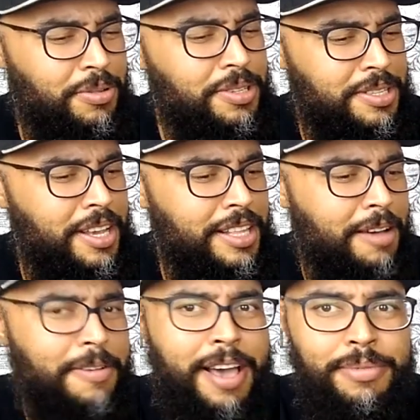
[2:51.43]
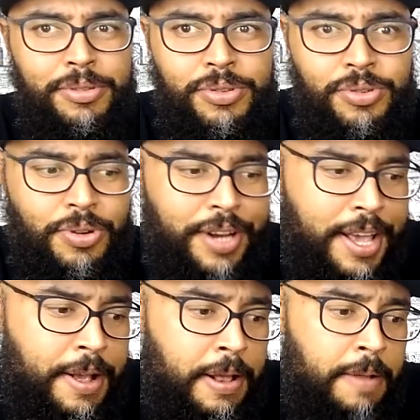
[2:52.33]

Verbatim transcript: Gostei da vibe do som, né?